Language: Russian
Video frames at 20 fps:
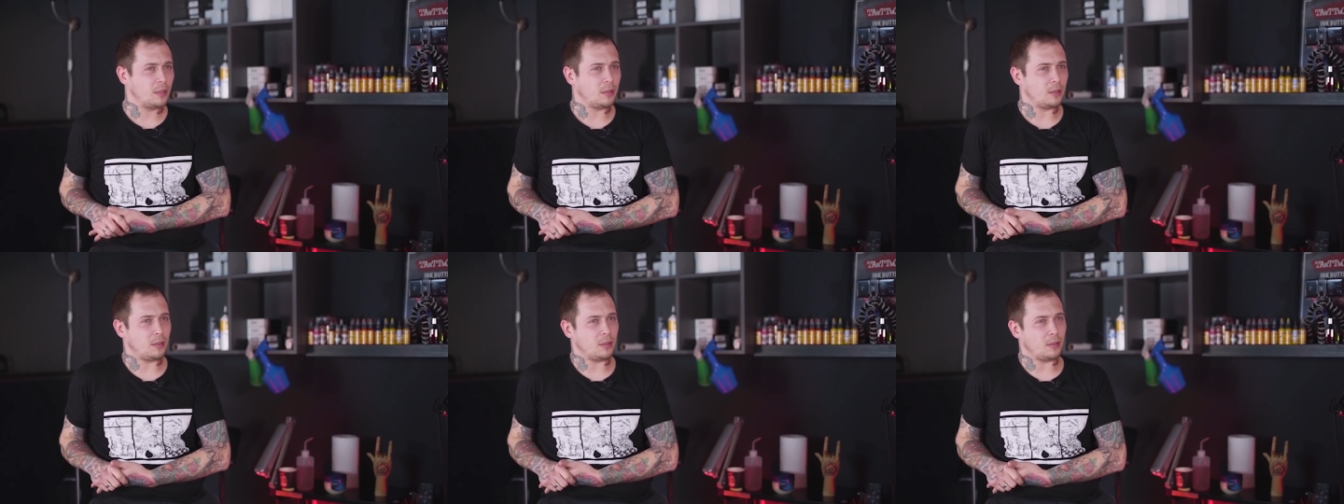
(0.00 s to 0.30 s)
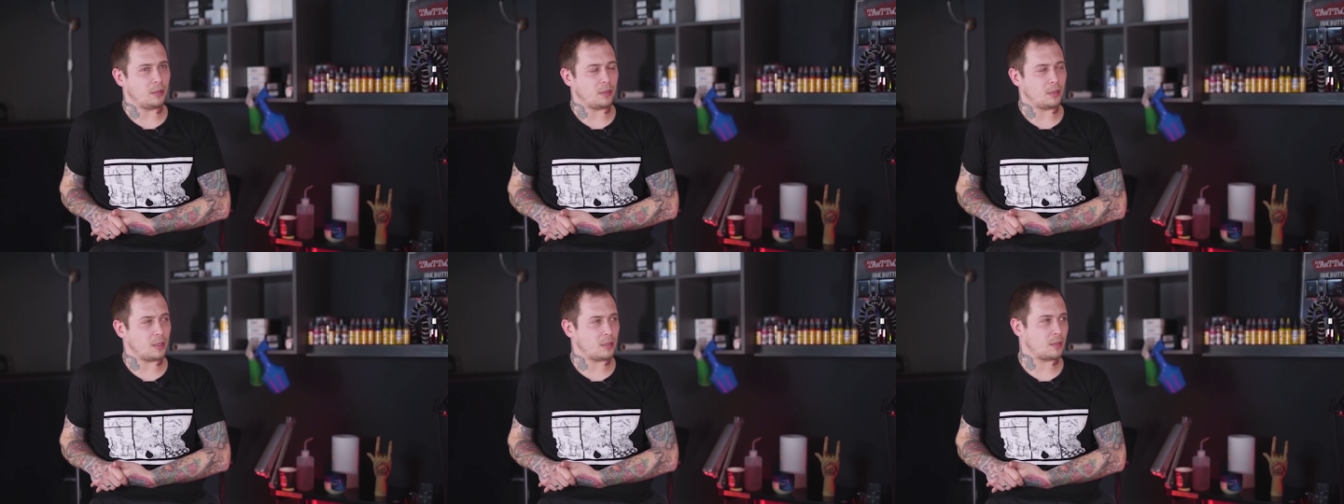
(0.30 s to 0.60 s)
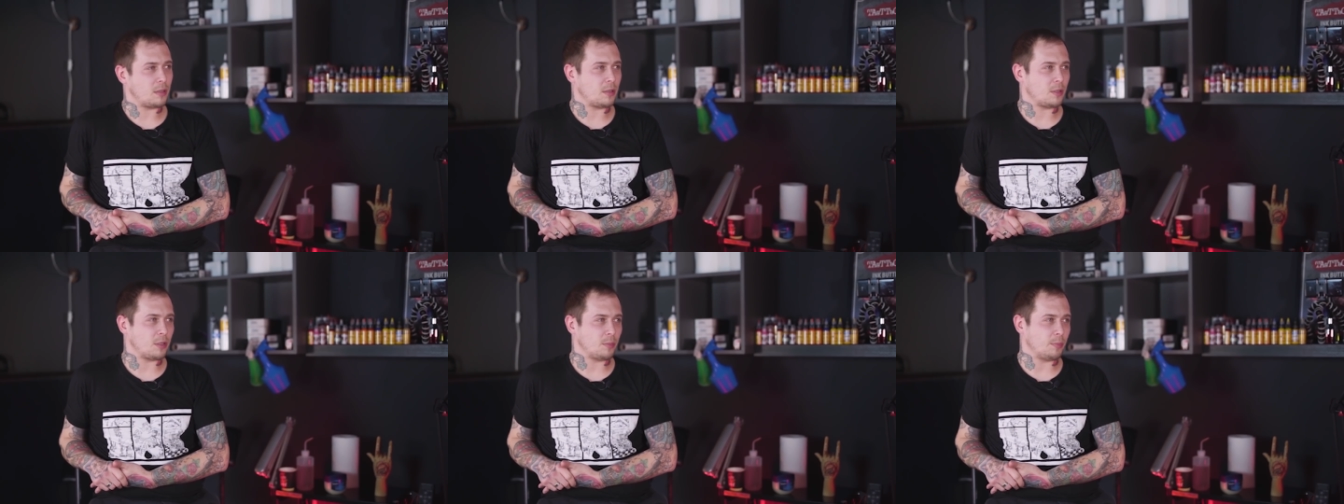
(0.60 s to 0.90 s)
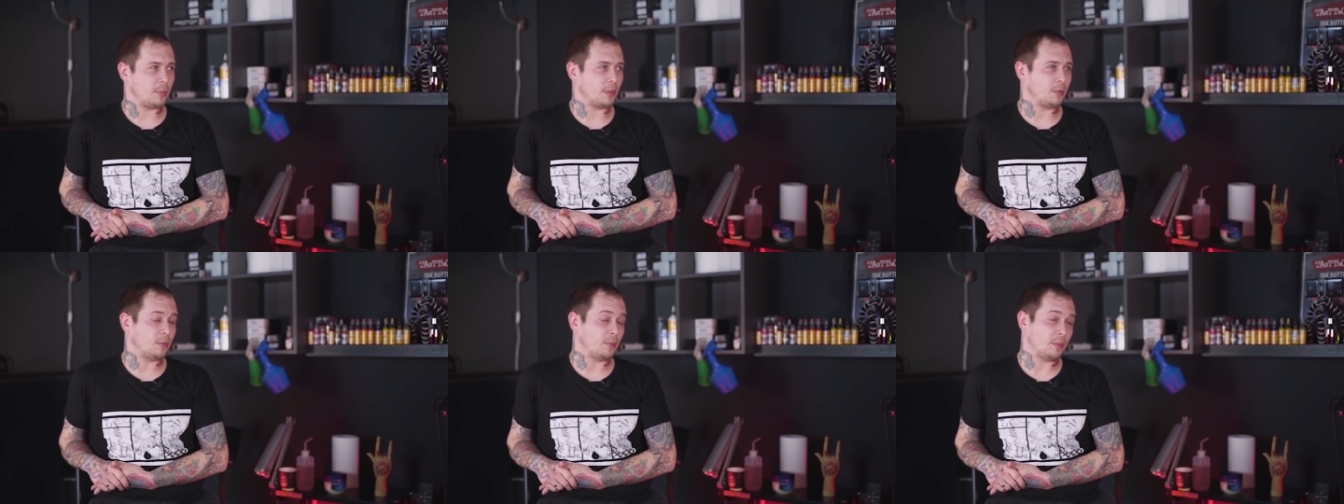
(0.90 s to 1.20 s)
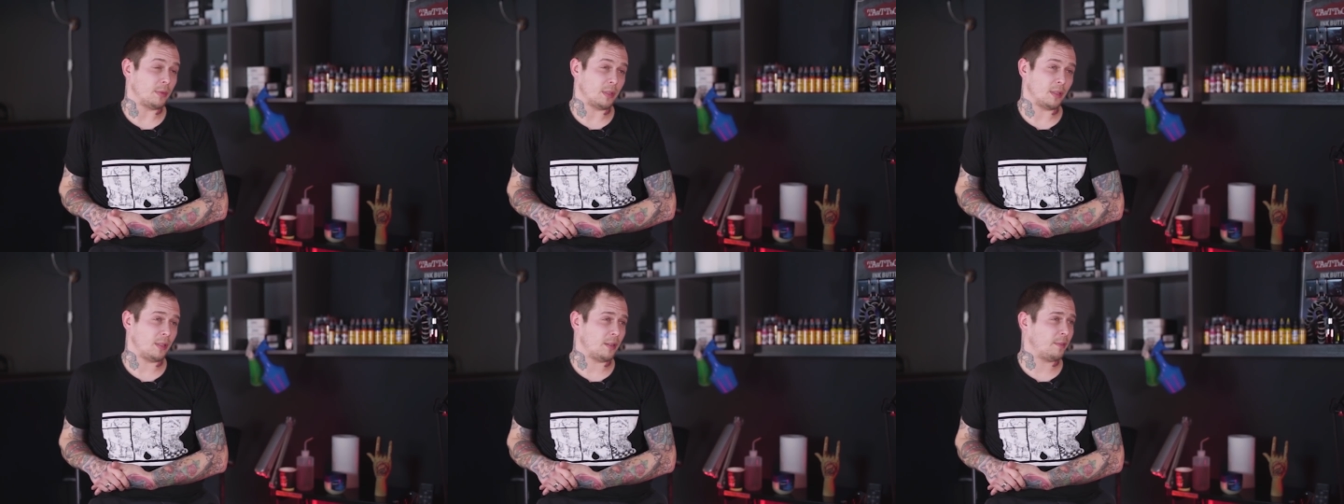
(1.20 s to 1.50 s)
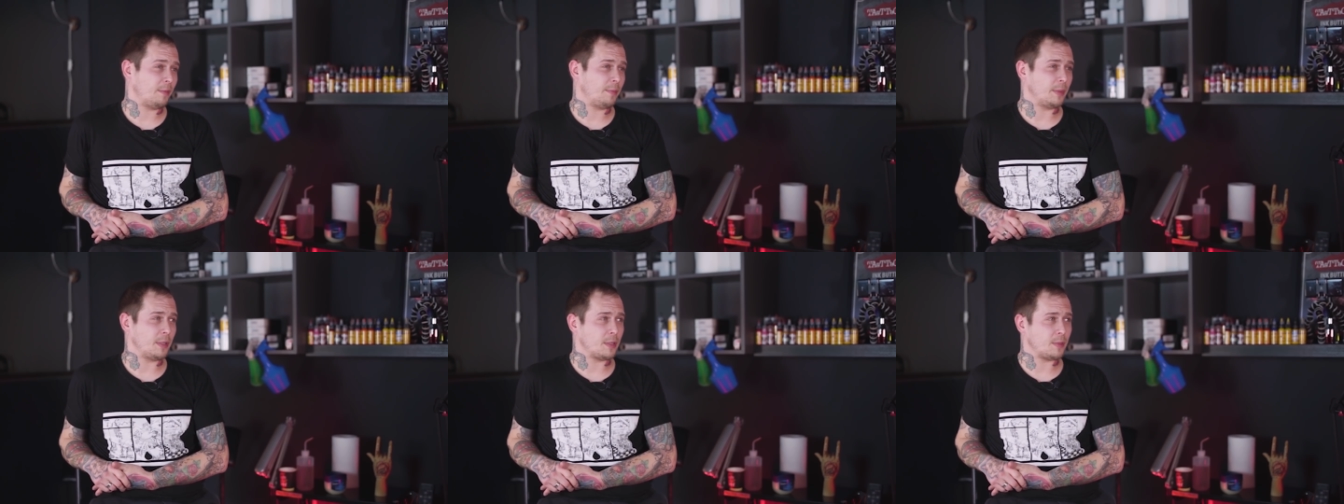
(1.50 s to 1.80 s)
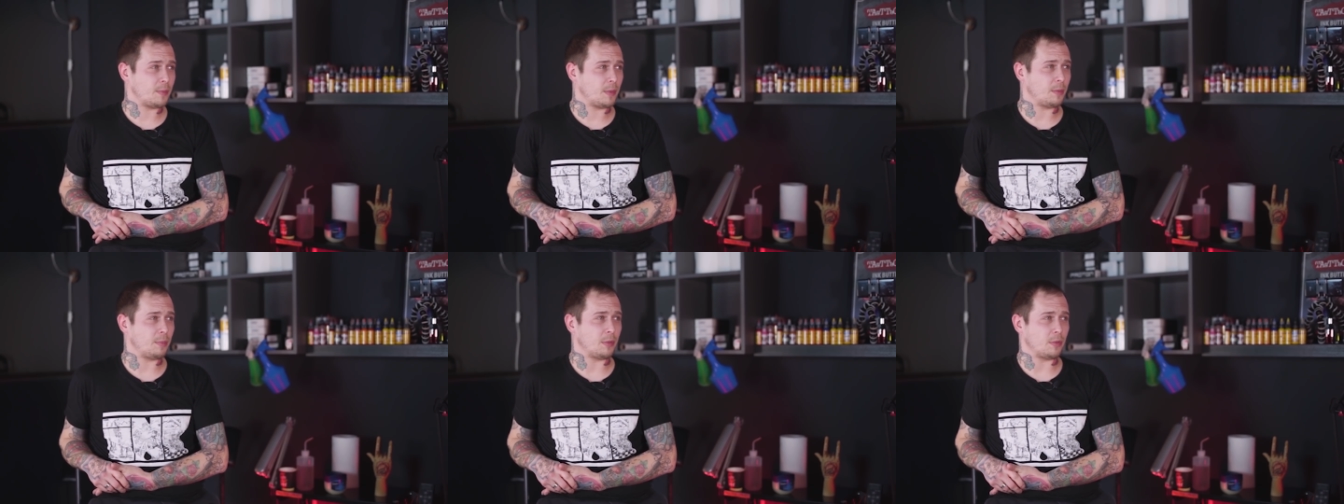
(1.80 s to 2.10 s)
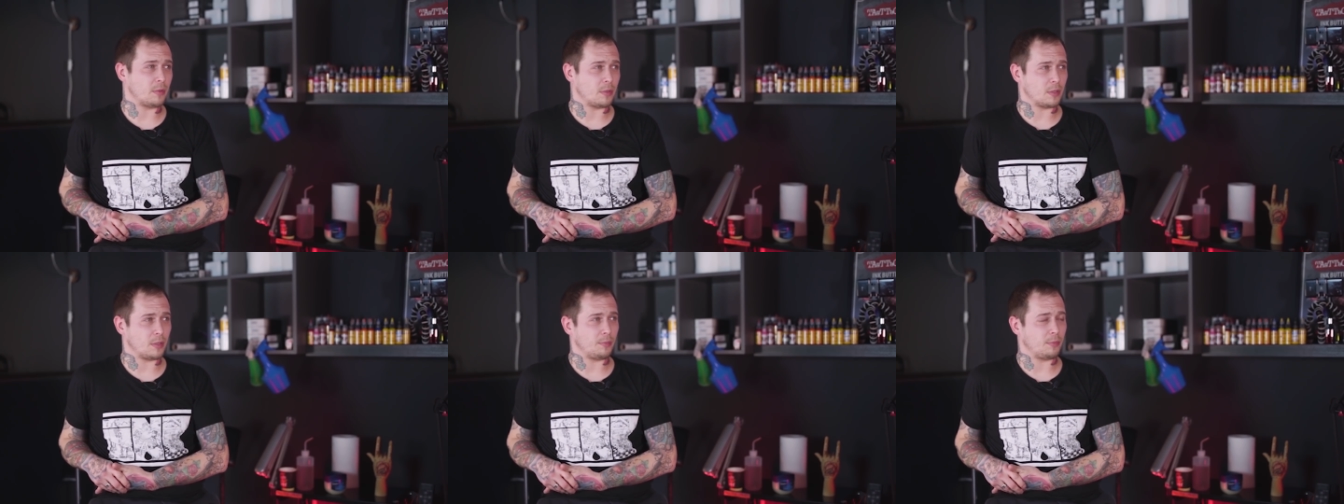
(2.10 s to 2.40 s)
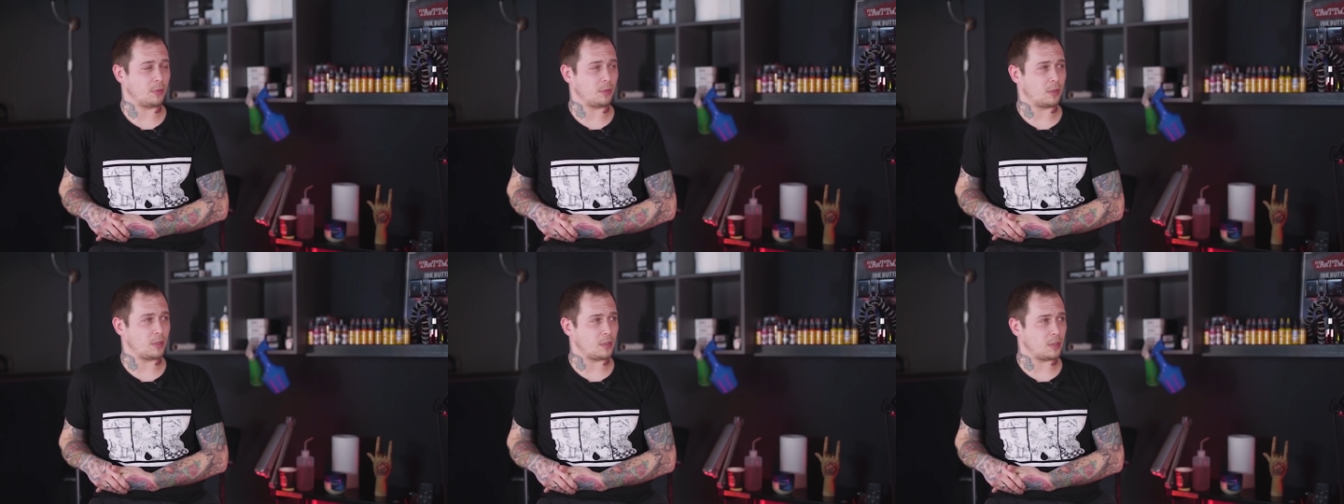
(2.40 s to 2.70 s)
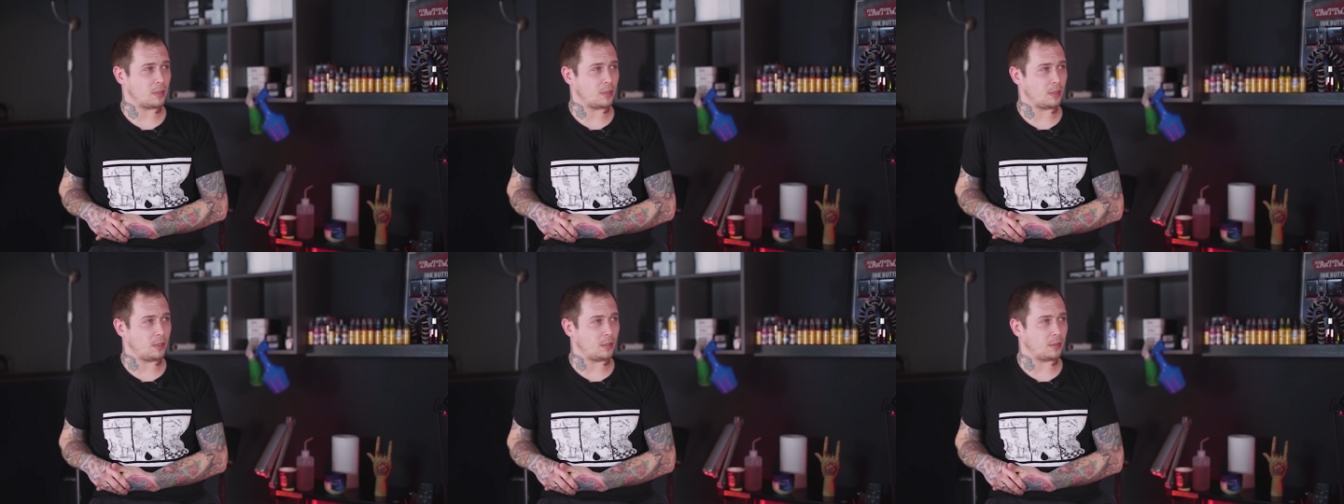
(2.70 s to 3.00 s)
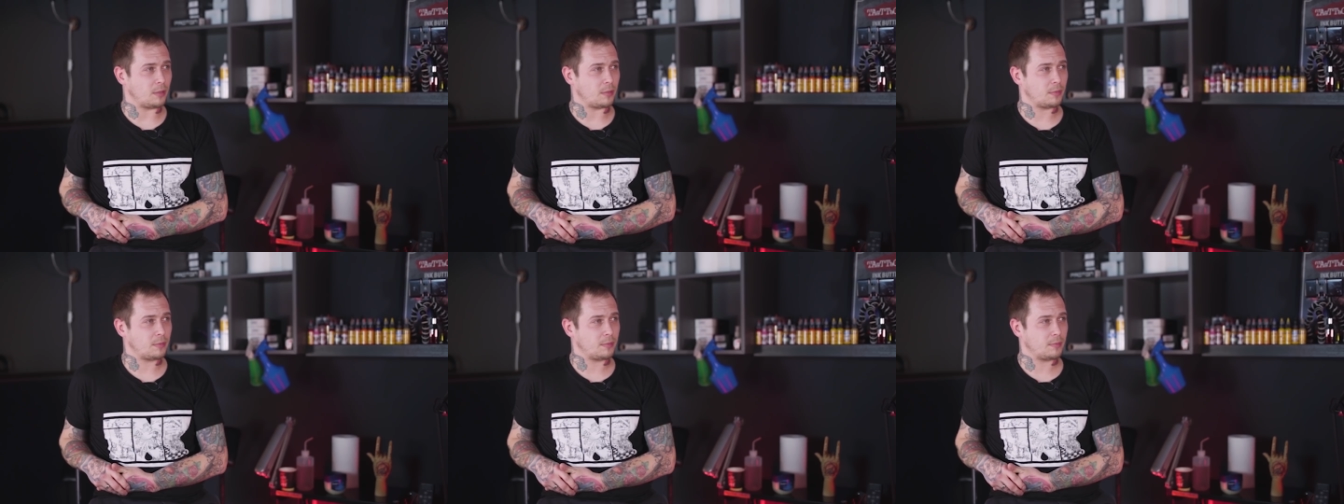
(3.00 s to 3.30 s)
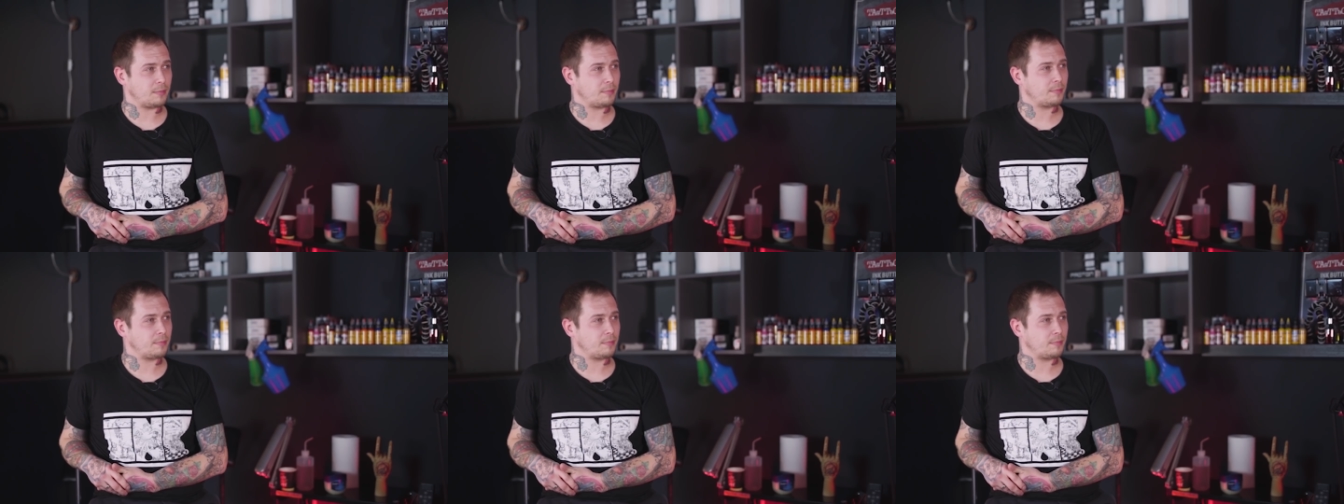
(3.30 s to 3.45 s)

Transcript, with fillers: и есть над чем подумать. А так, в принципе, я берусь за многие стили. А